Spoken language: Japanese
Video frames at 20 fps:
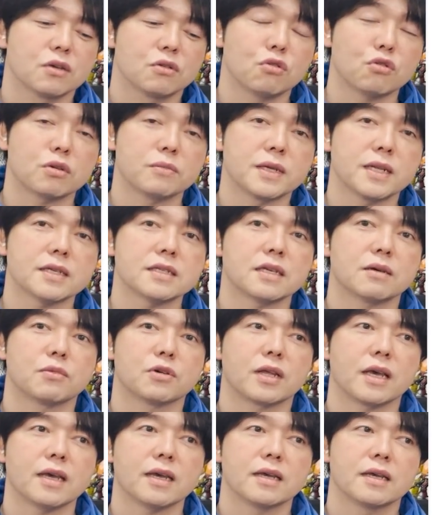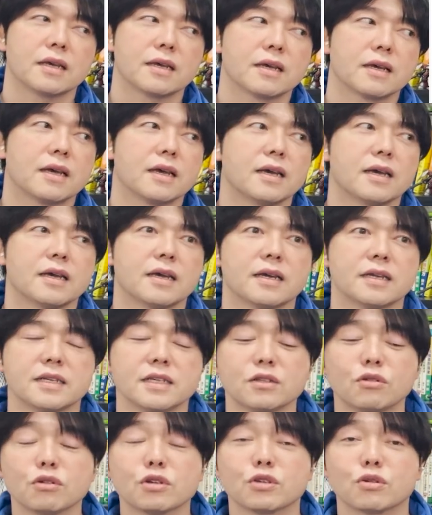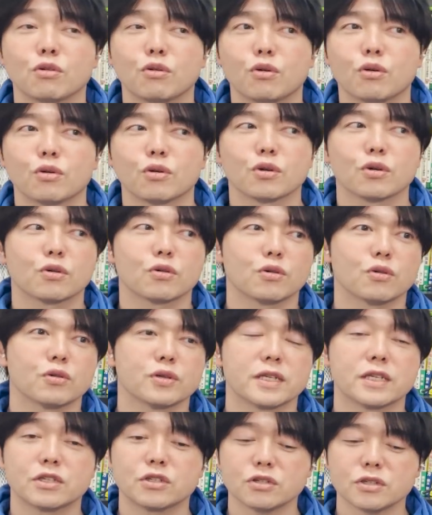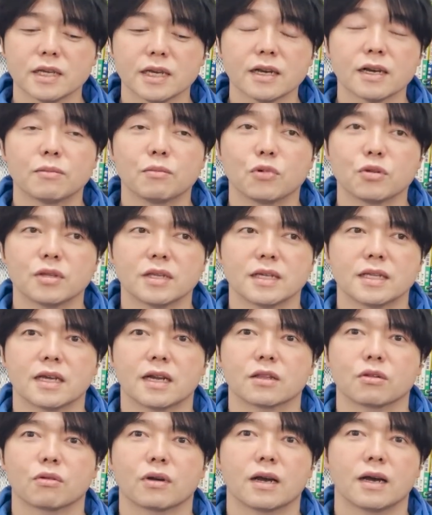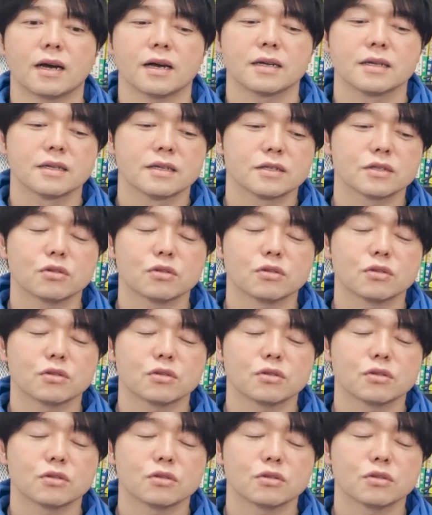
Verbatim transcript: よく皆さんもね、えー、ニトリをにじゅうねんかん持っていたらとか、